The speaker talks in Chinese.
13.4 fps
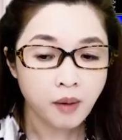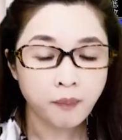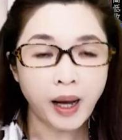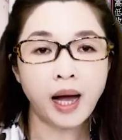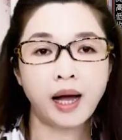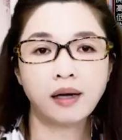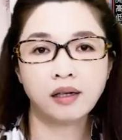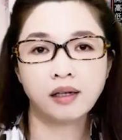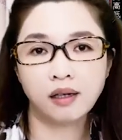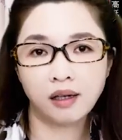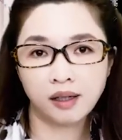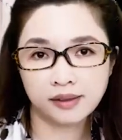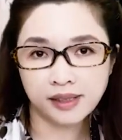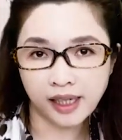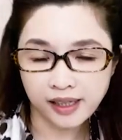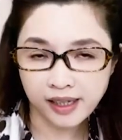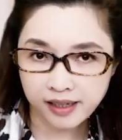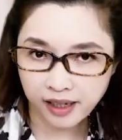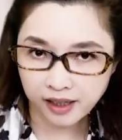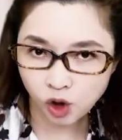把产
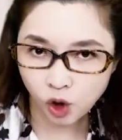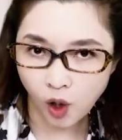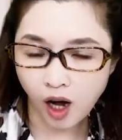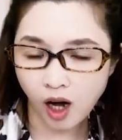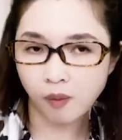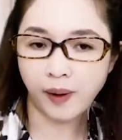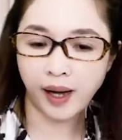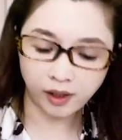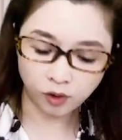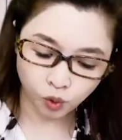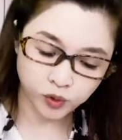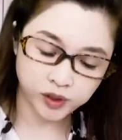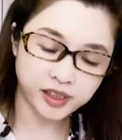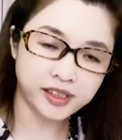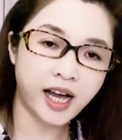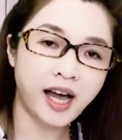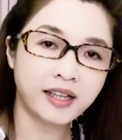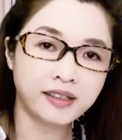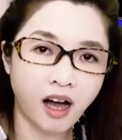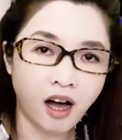业研究好，把数字
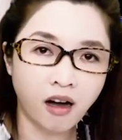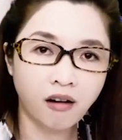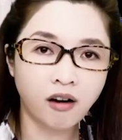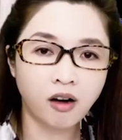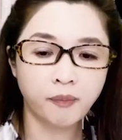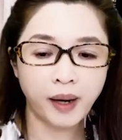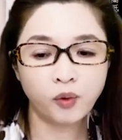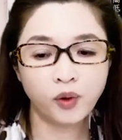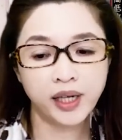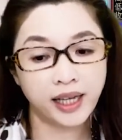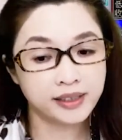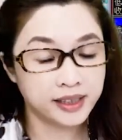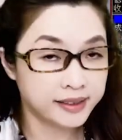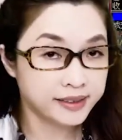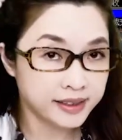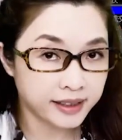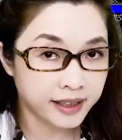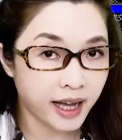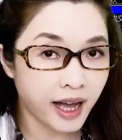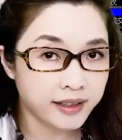看好吼，把未来前
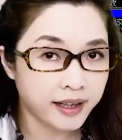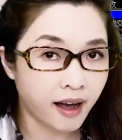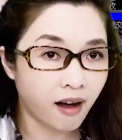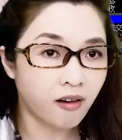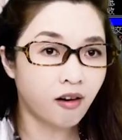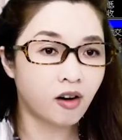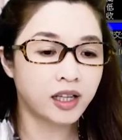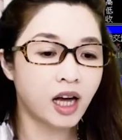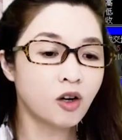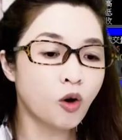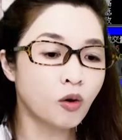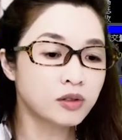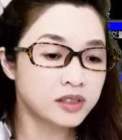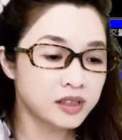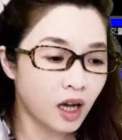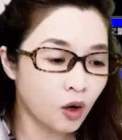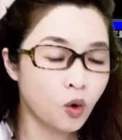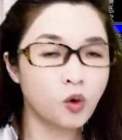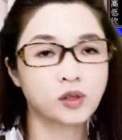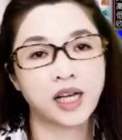景看好吼，然后公司要
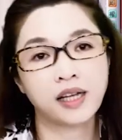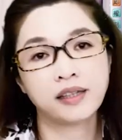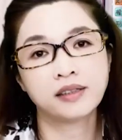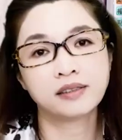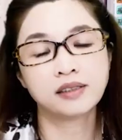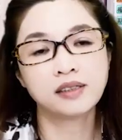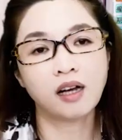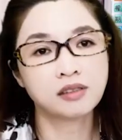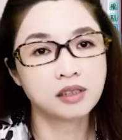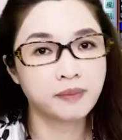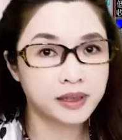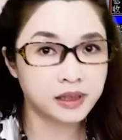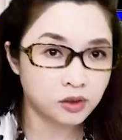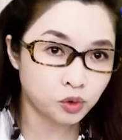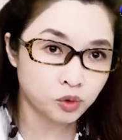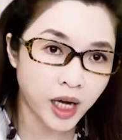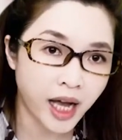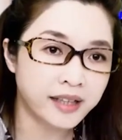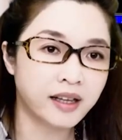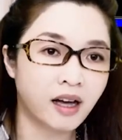扩产也知道，资本支出
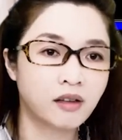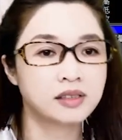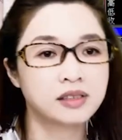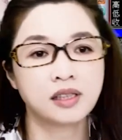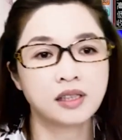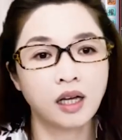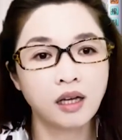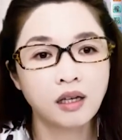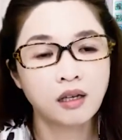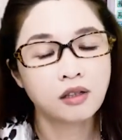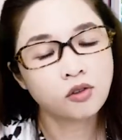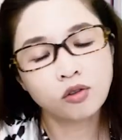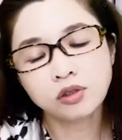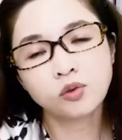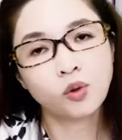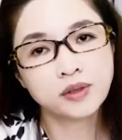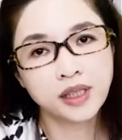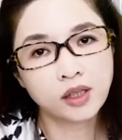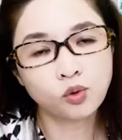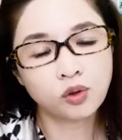看好，这些都是我
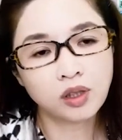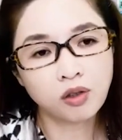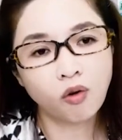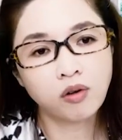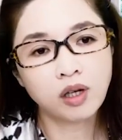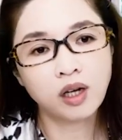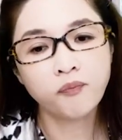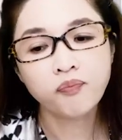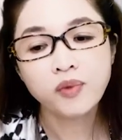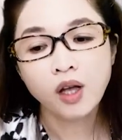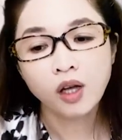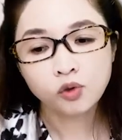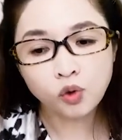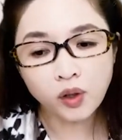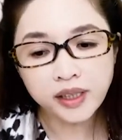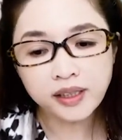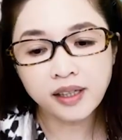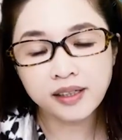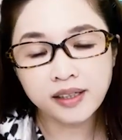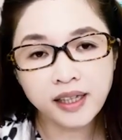在做的功课。所以
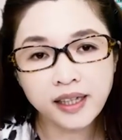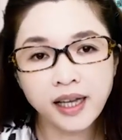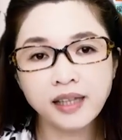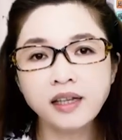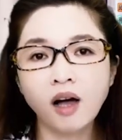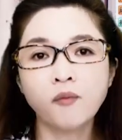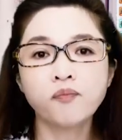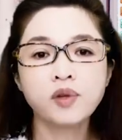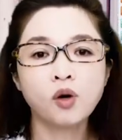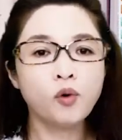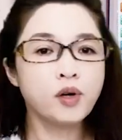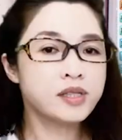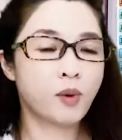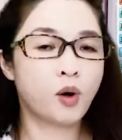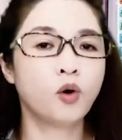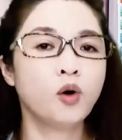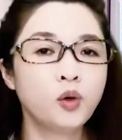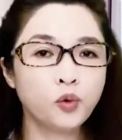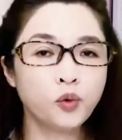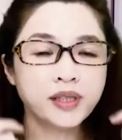呢，你可以看到。为什么我会
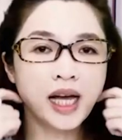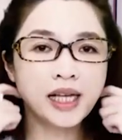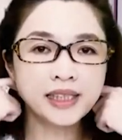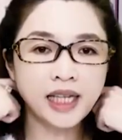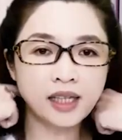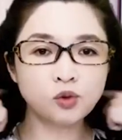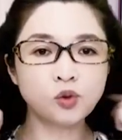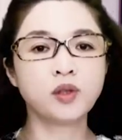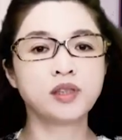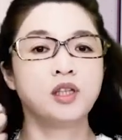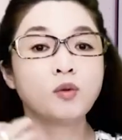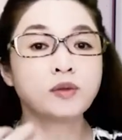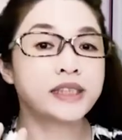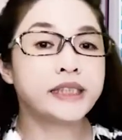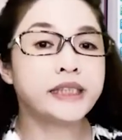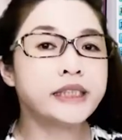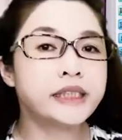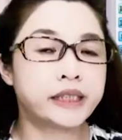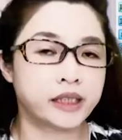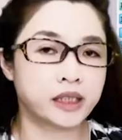问大家？如果你用
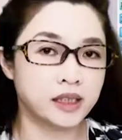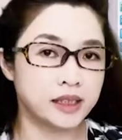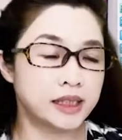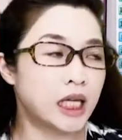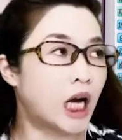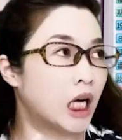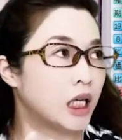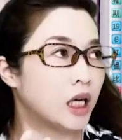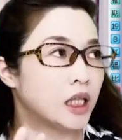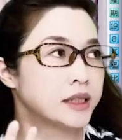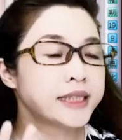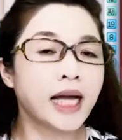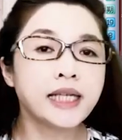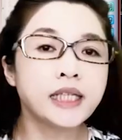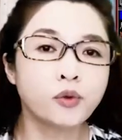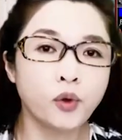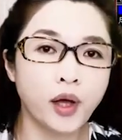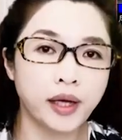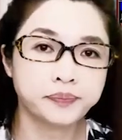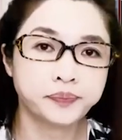3个
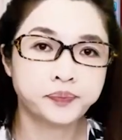月，